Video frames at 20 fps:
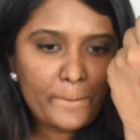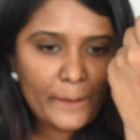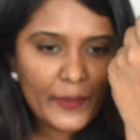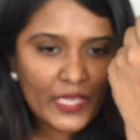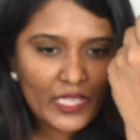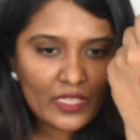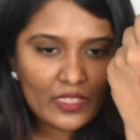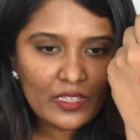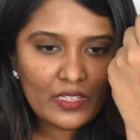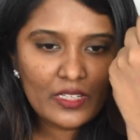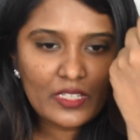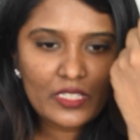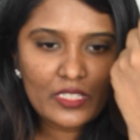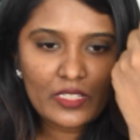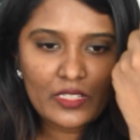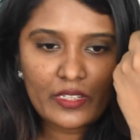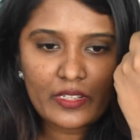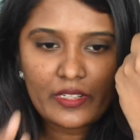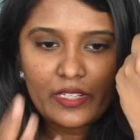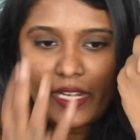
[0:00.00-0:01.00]
பிங்க்
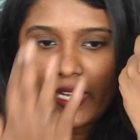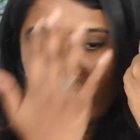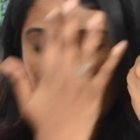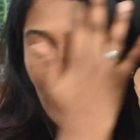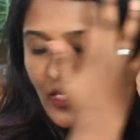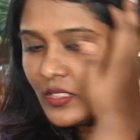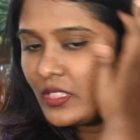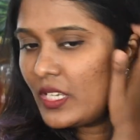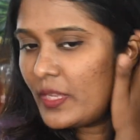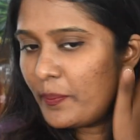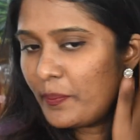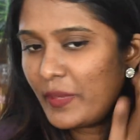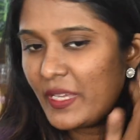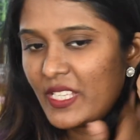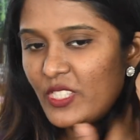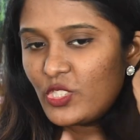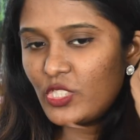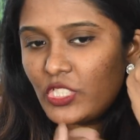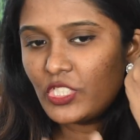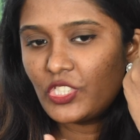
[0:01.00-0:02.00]
ரெட் இல்லை
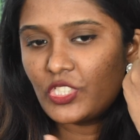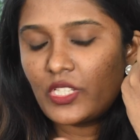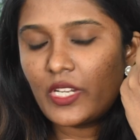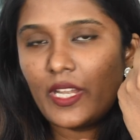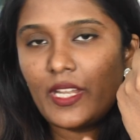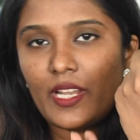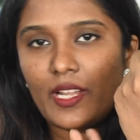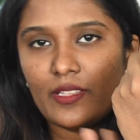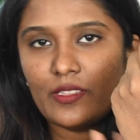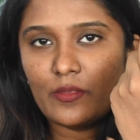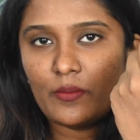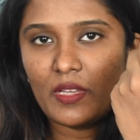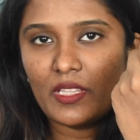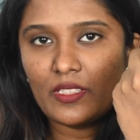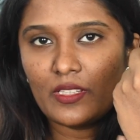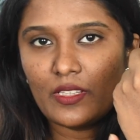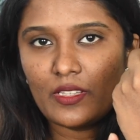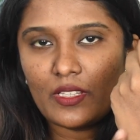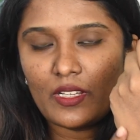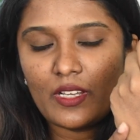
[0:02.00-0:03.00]
பீச்சிஷ் ரெட் அந்த
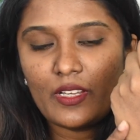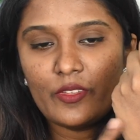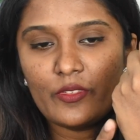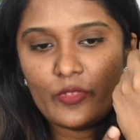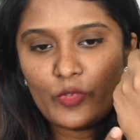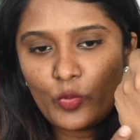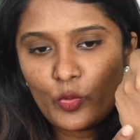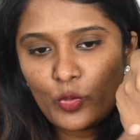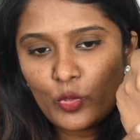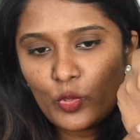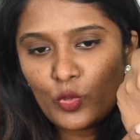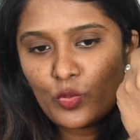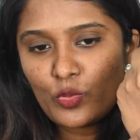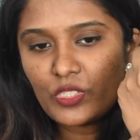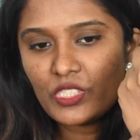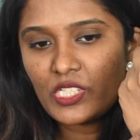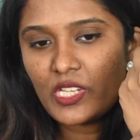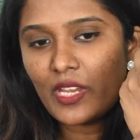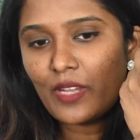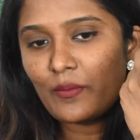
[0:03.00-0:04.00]
மாதிரி தான் அது
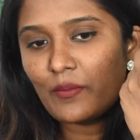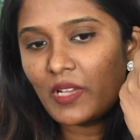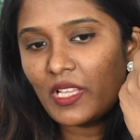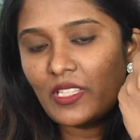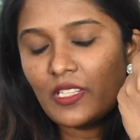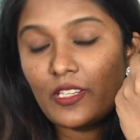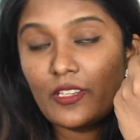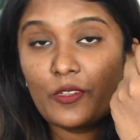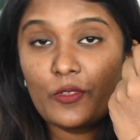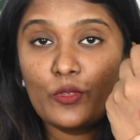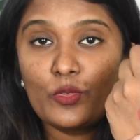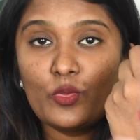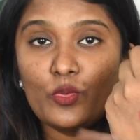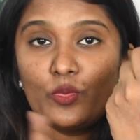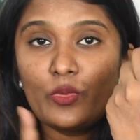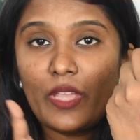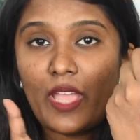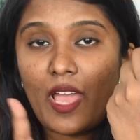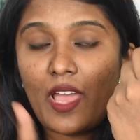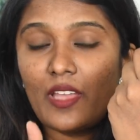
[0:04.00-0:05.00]
நியூட் ஷேட் மாதிரி இருக்கும்
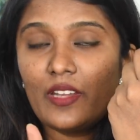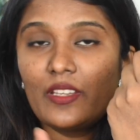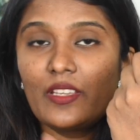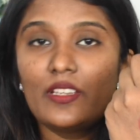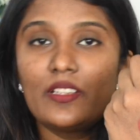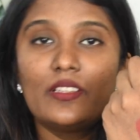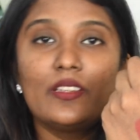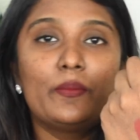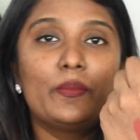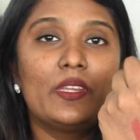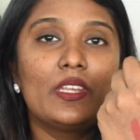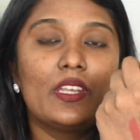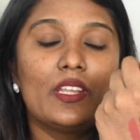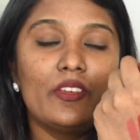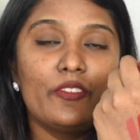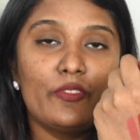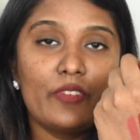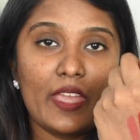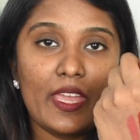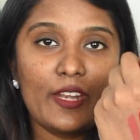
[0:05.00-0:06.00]
யாருக்கு அப்படின்னா
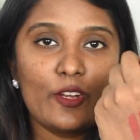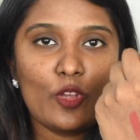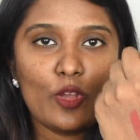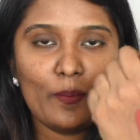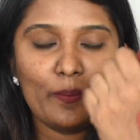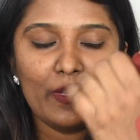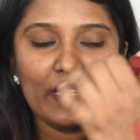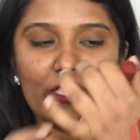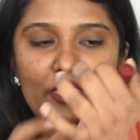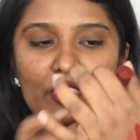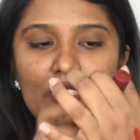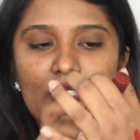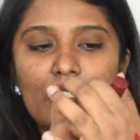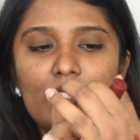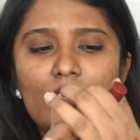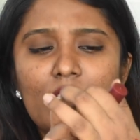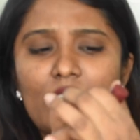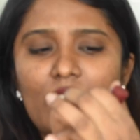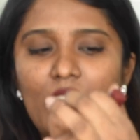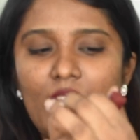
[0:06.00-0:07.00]
ஃபேர்
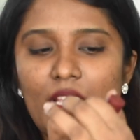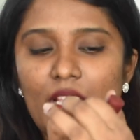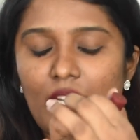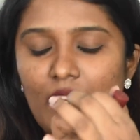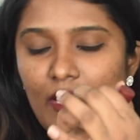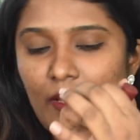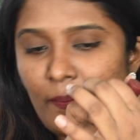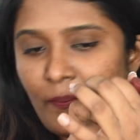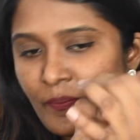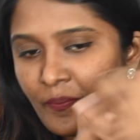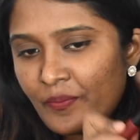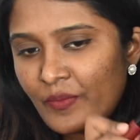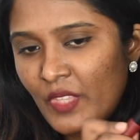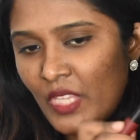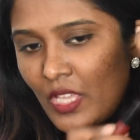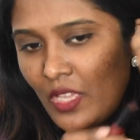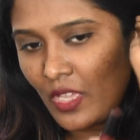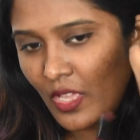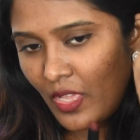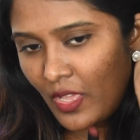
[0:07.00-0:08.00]
காம்ப்ளெக்ஷனுக்குன்னு நினைக்கிறேன்
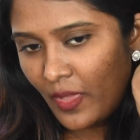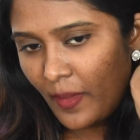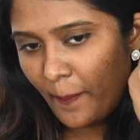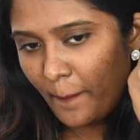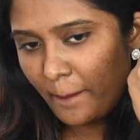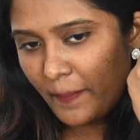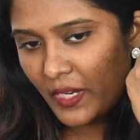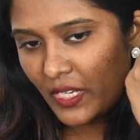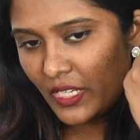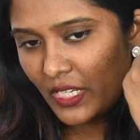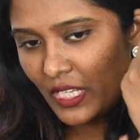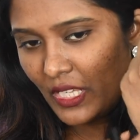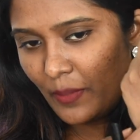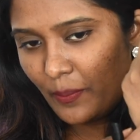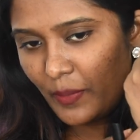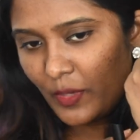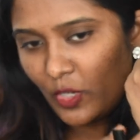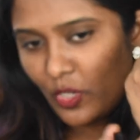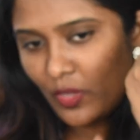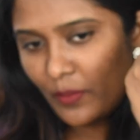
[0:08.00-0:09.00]
பட்
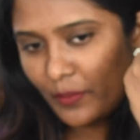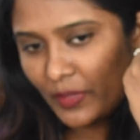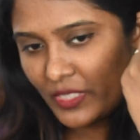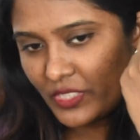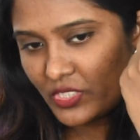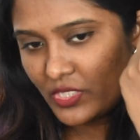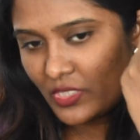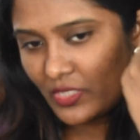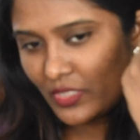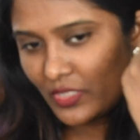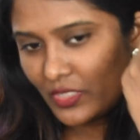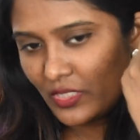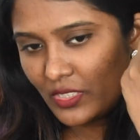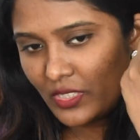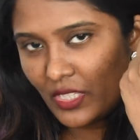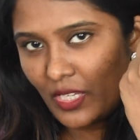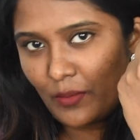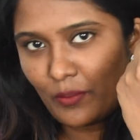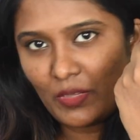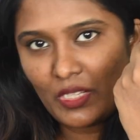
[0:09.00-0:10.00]
டீப்பர் காம்ப்ளெக்ஷனுக்கு இது
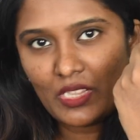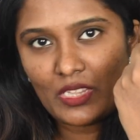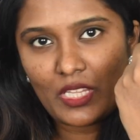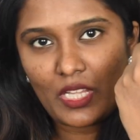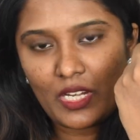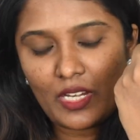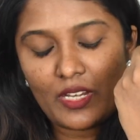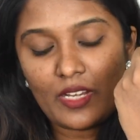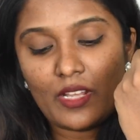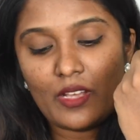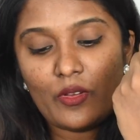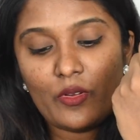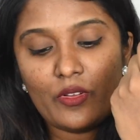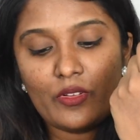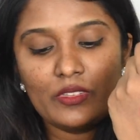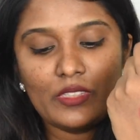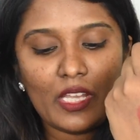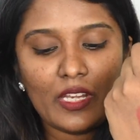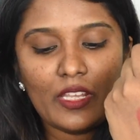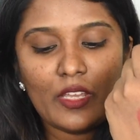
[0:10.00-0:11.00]
எப்படின்னு தெரில நான்
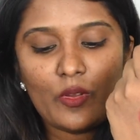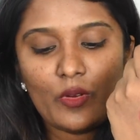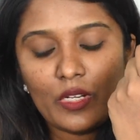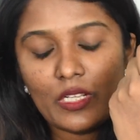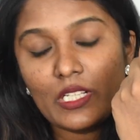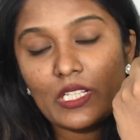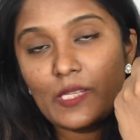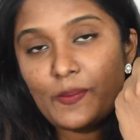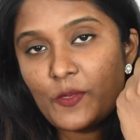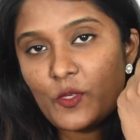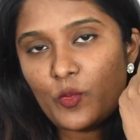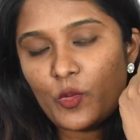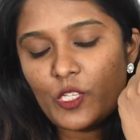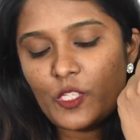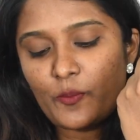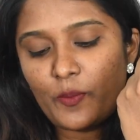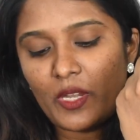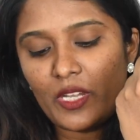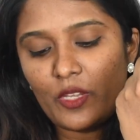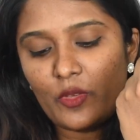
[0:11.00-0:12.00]
தனியாக உங்களுக்கு லிப்ஸ்
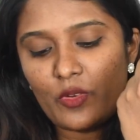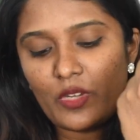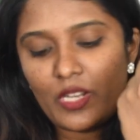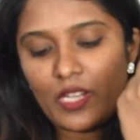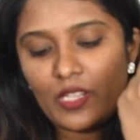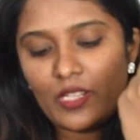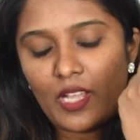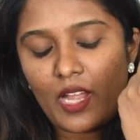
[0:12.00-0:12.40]
வாட்ச் பண்ணி ஒரு நாள்